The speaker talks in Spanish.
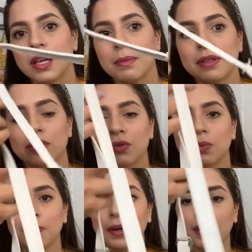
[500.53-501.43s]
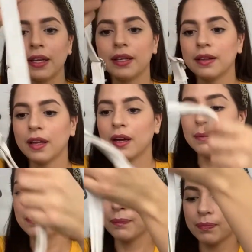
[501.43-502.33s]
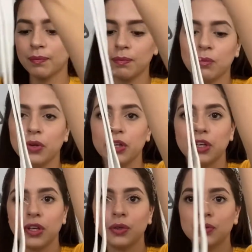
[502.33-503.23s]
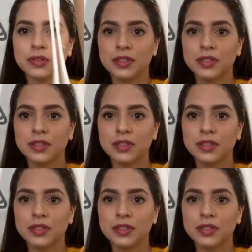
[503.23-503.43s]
me hizo súper linda, muy cute.